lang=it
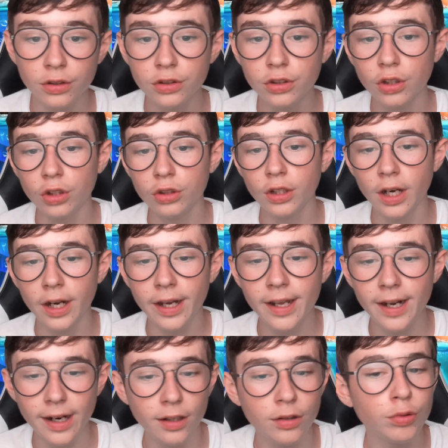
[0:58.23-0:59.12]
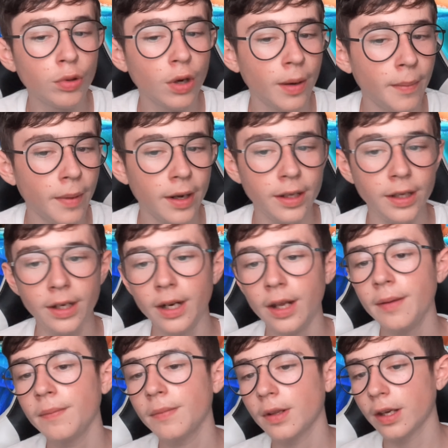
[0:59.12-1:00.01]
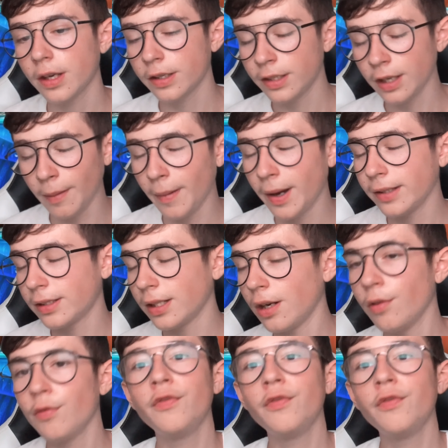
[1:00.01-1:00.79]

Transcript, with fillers: Sono delle creature marine chiamate nel